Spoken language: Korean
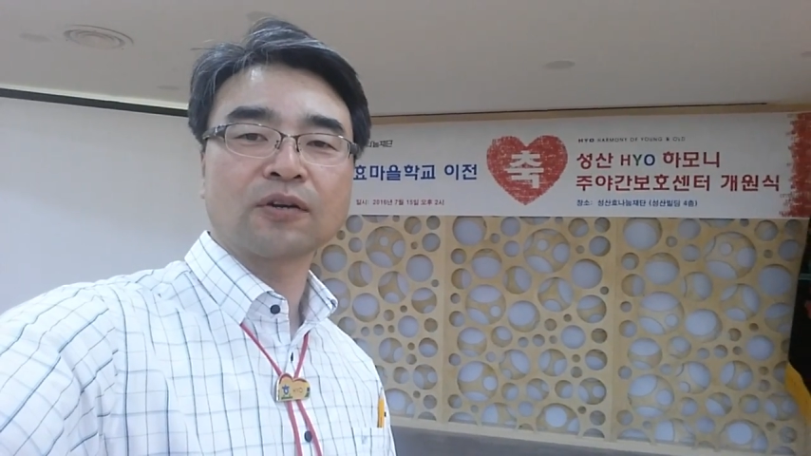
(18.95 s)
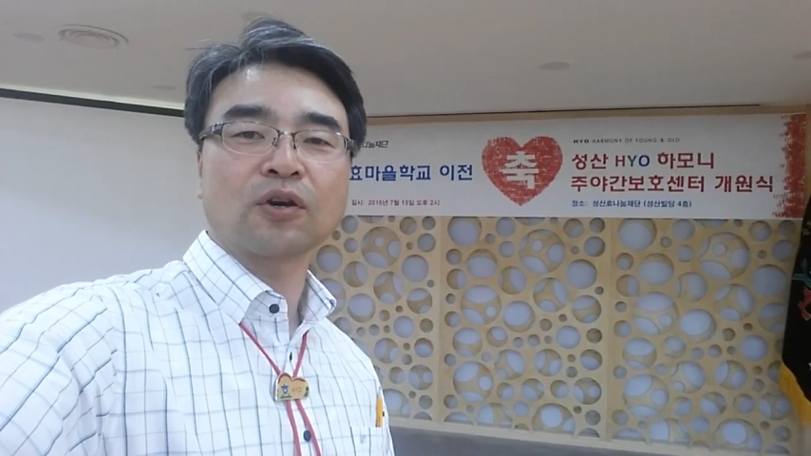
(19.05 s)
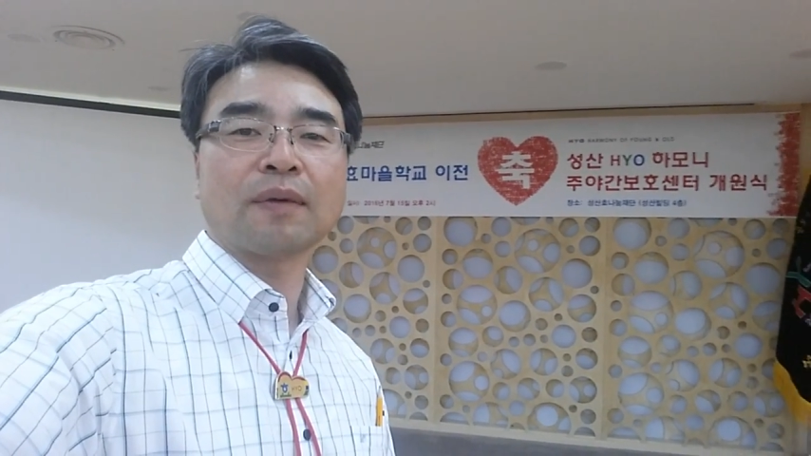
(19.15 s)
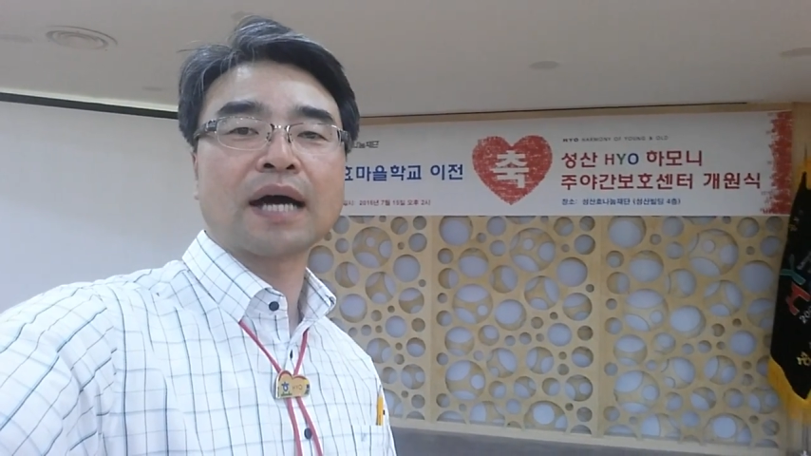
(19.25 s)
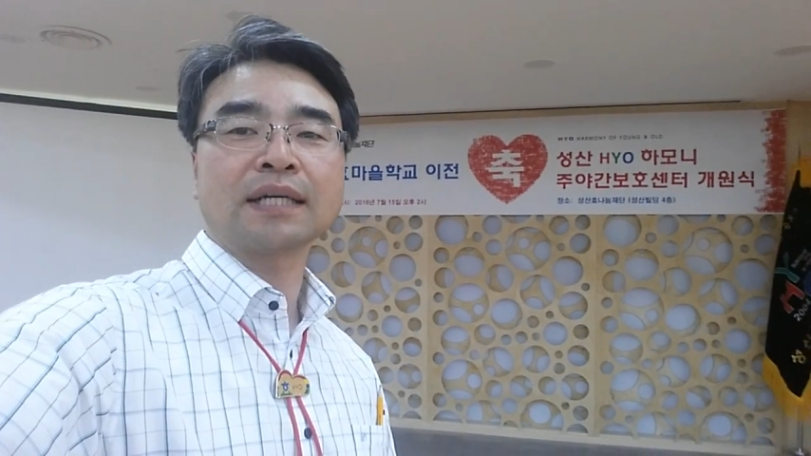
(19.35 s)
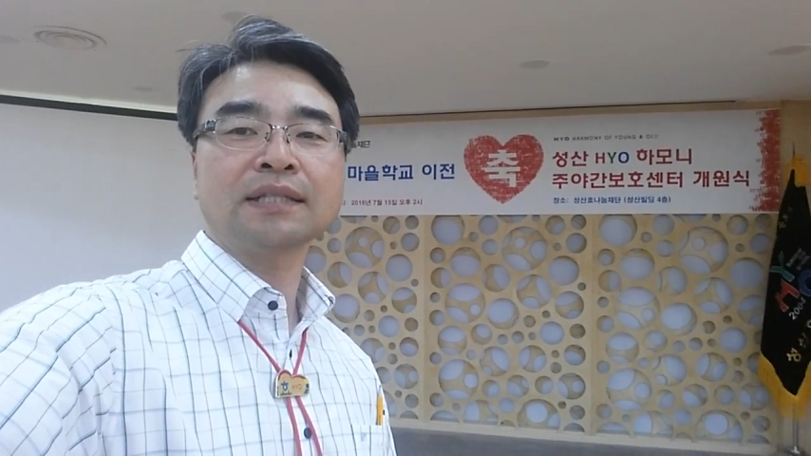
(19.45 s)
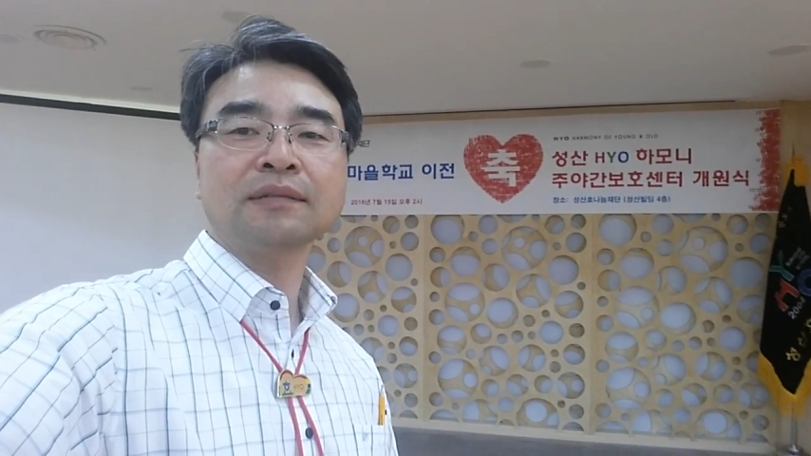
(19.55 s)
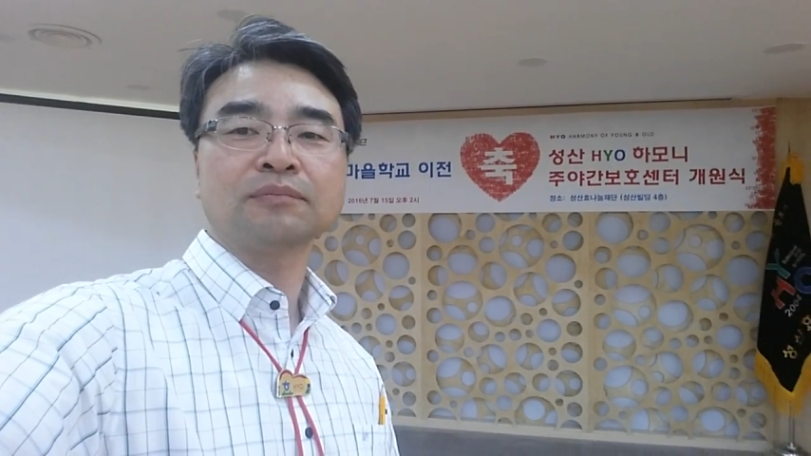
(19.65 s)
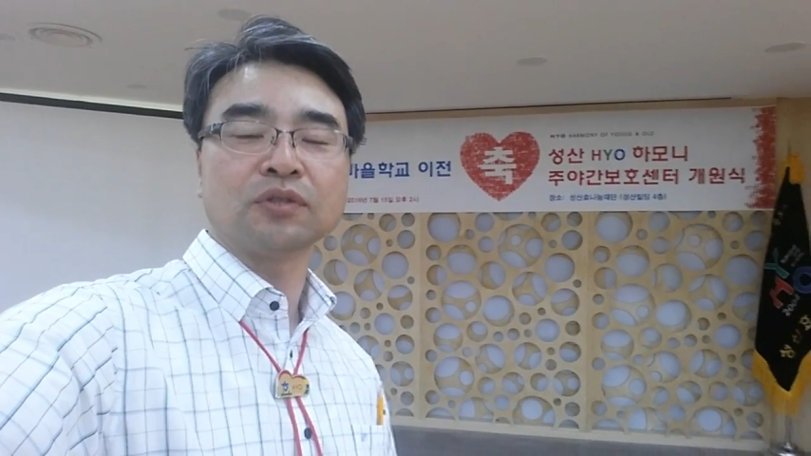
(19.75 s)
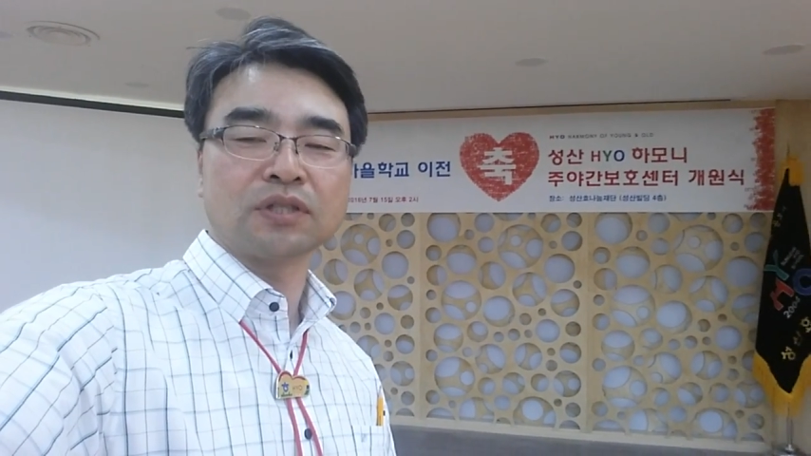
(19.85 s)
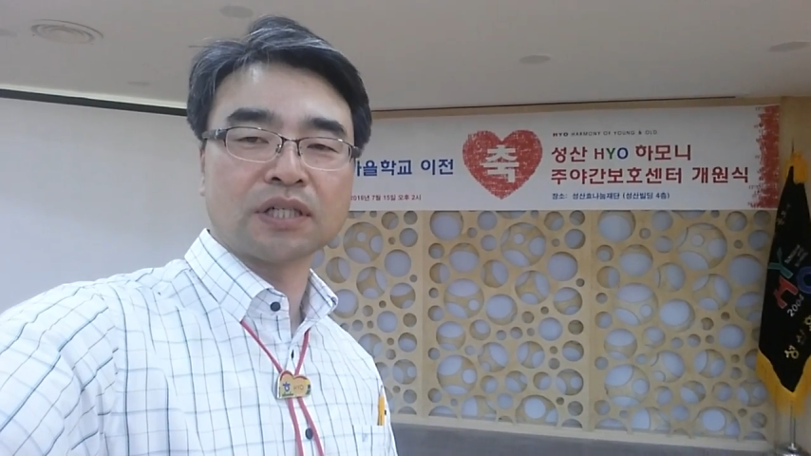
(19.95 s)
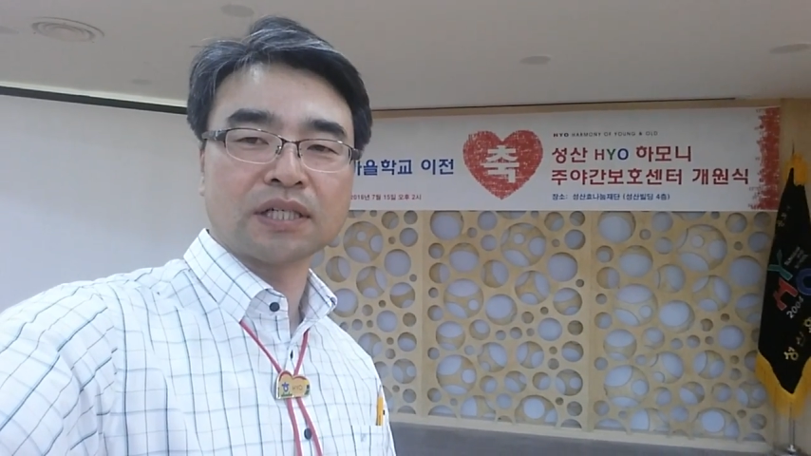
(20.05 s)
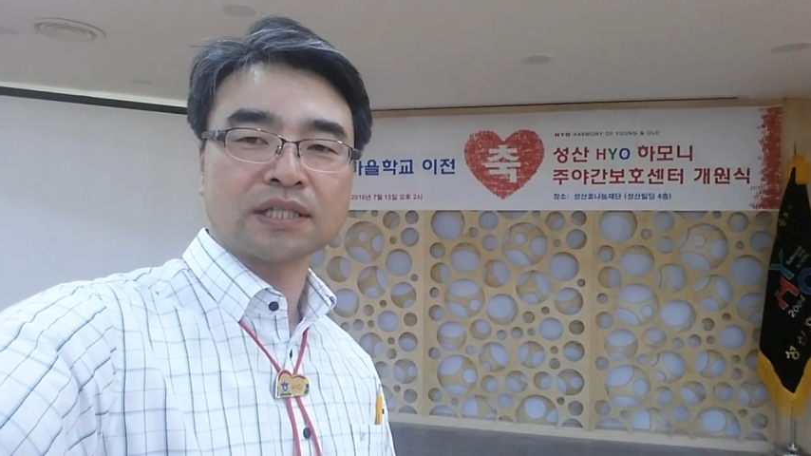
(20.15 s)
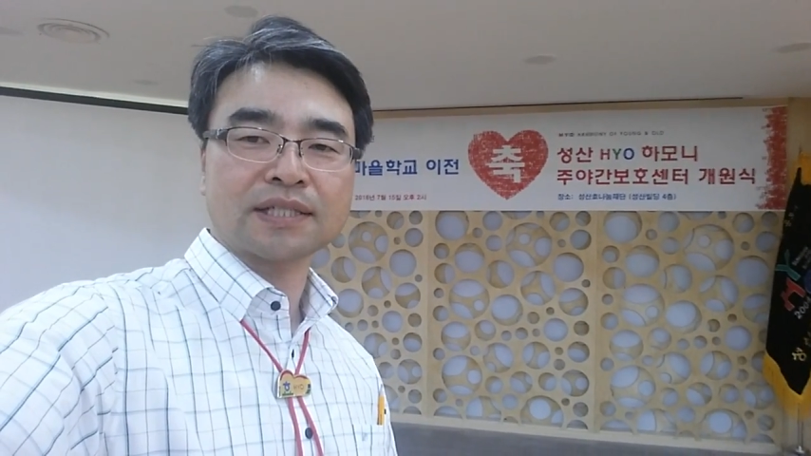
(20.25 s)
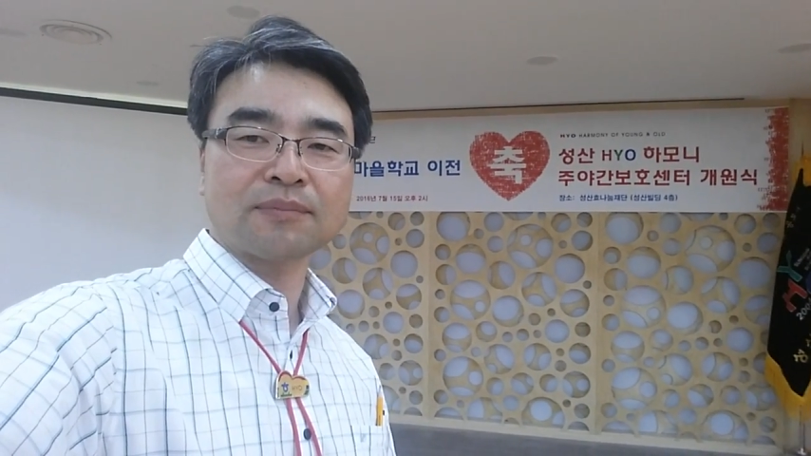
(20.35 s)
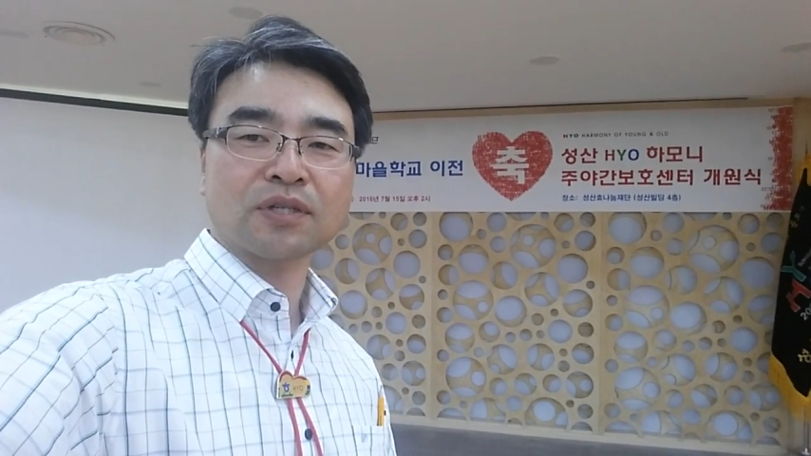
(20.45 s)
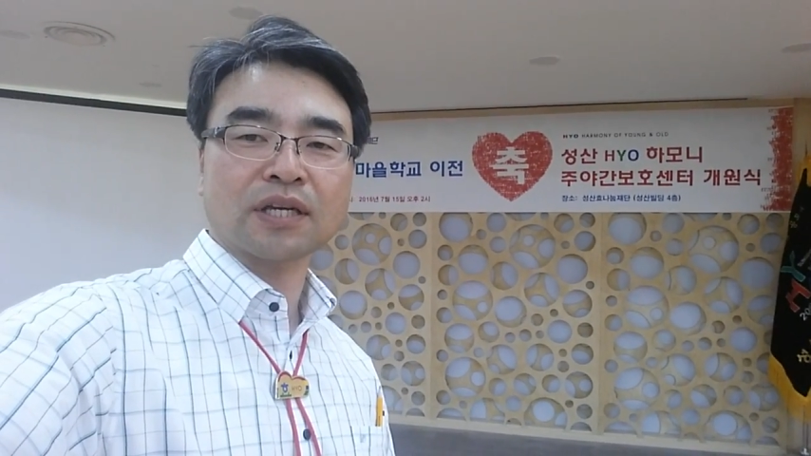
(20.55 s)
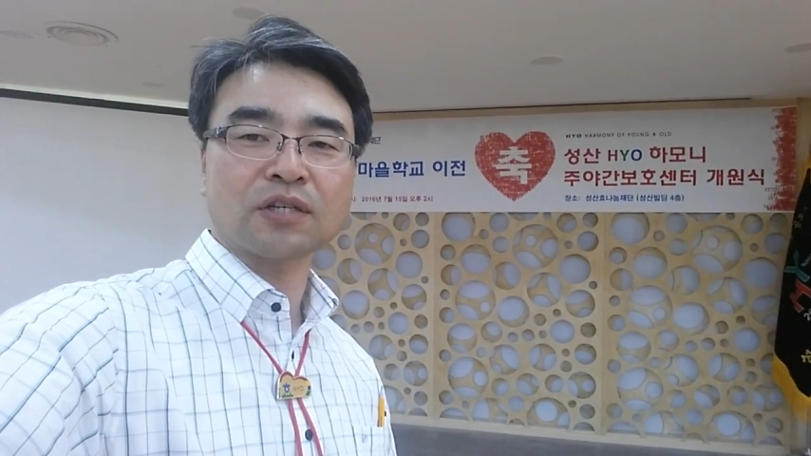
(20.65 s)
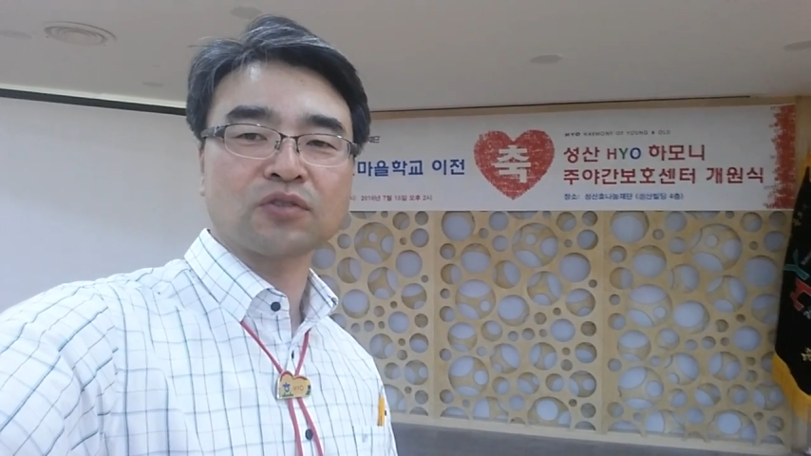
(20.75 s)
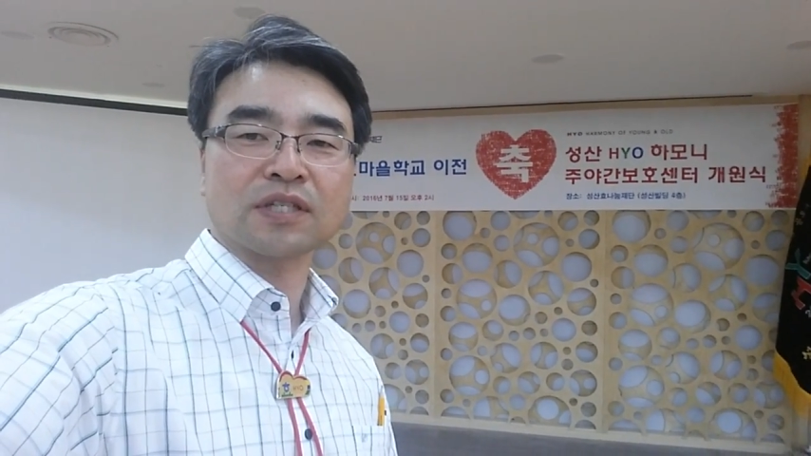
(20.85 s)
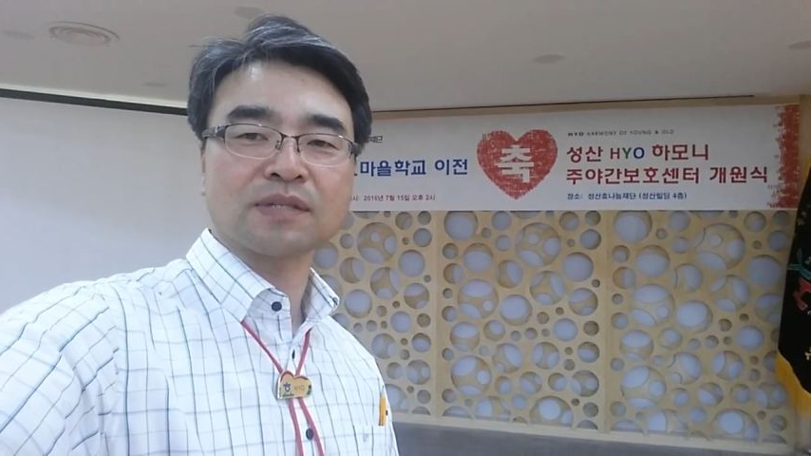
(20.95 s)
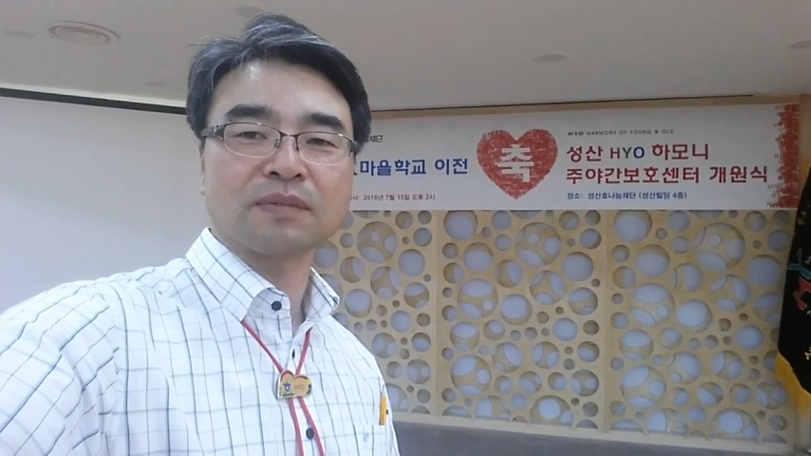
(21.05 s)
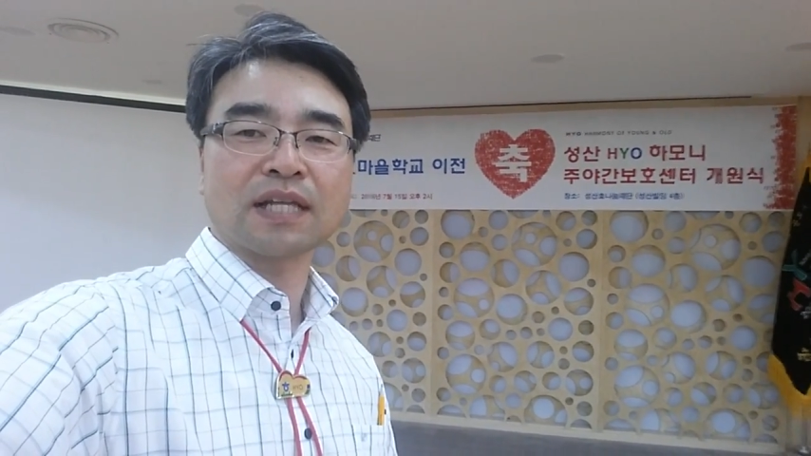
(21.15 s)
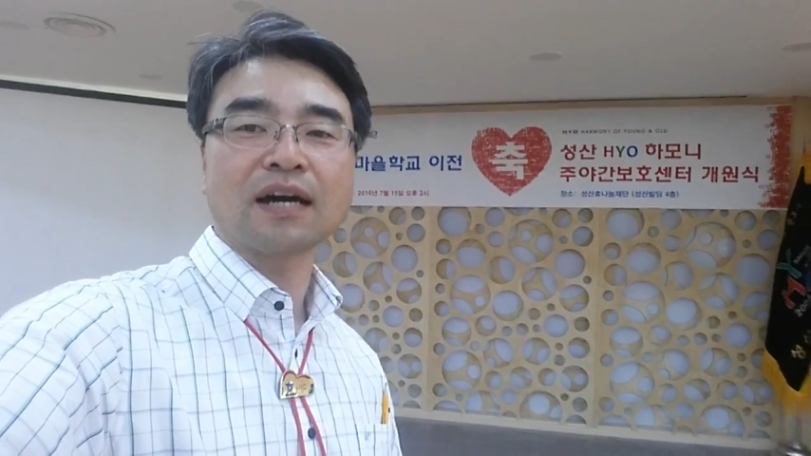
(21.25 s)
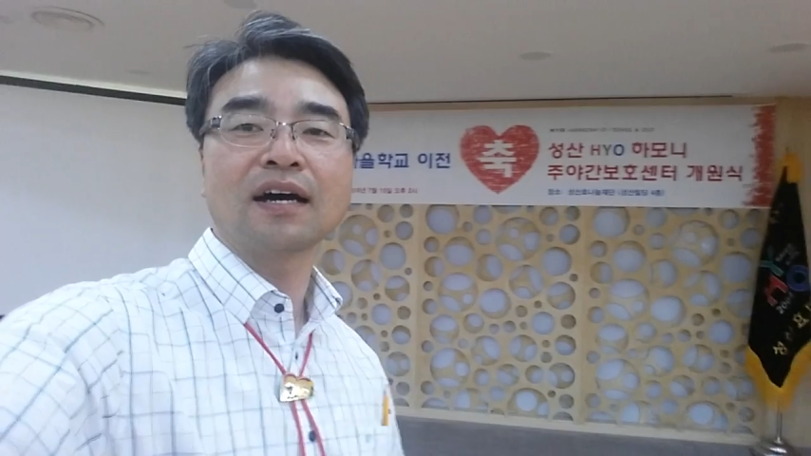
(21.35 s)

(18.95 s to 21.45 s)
그리고 많은 분들 참석해 주셨습니다.